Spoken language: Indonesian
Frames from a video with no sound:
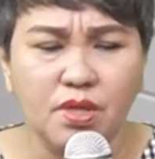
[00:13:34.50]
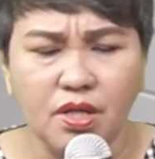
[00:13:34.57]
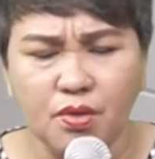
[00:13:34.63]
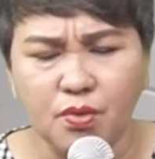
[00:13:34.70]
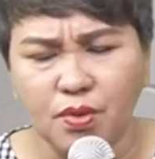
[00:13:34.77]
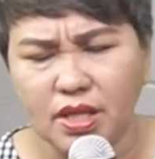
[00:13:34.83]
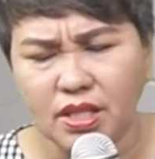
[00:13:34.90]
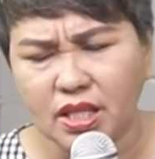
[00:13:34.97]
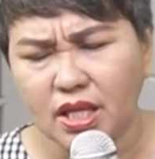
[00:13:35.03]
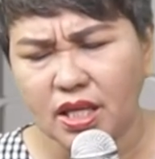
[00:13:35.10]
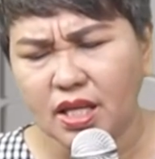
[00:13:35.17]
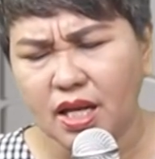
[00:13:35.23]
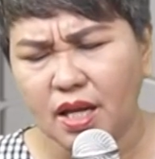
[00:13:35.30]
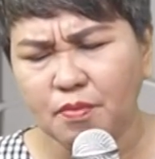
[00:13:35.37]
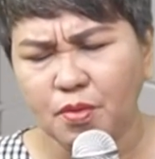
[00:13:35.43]

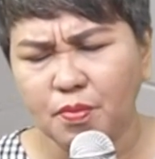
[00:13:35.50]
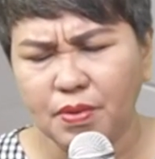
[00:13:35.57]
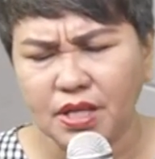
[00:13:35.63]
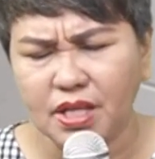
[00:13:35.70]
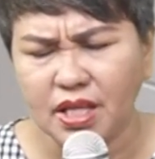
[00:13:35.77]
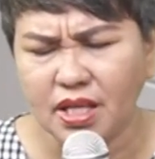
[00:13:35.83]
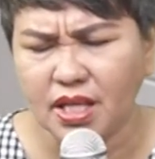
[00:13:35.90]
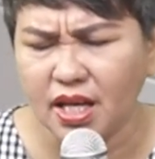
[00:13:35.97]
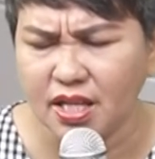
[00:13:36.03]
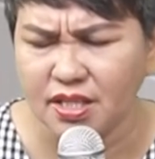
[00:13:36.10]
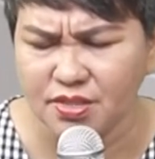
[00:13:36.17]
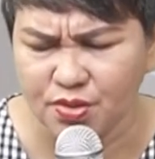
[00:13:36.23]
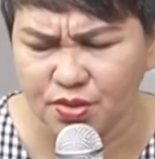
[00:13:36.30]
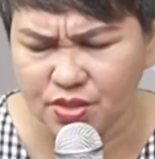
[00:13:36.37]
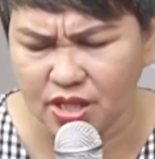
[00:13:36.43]
kekhawatiranmu pada
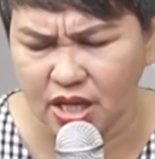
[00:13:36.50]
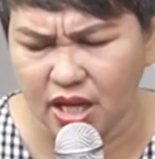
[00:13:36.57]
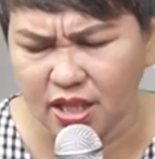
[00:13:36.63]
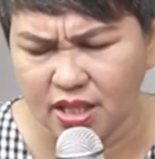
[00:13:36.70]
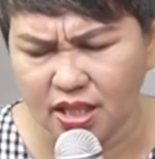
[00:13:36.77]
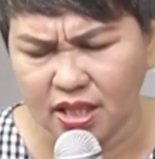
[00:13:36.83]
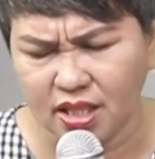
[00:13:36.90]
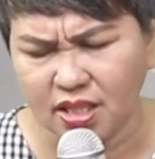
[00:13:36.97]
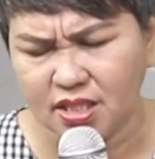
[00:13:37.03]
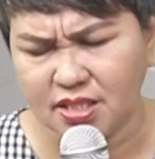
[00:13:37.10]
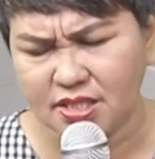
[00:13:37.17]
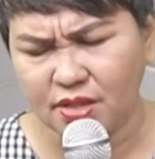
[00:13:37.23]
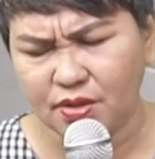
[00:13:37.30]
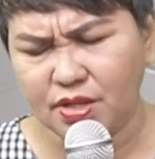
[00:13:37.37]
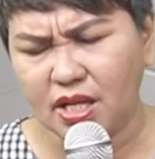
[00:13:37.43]
Yesus saat ini
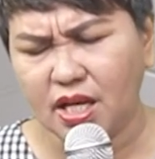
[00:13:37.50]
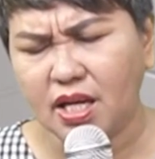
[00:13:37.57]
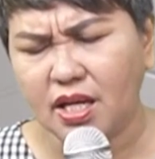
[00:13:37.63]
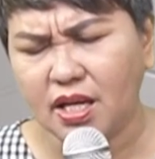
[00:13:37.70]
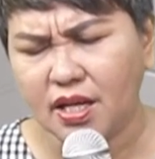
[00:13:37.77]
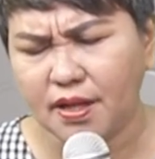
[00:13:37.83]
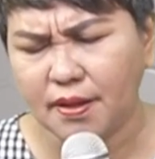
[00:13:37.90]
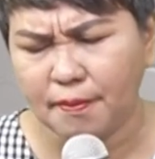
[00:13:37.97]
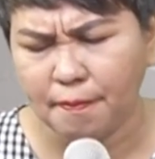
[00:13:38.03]
saudara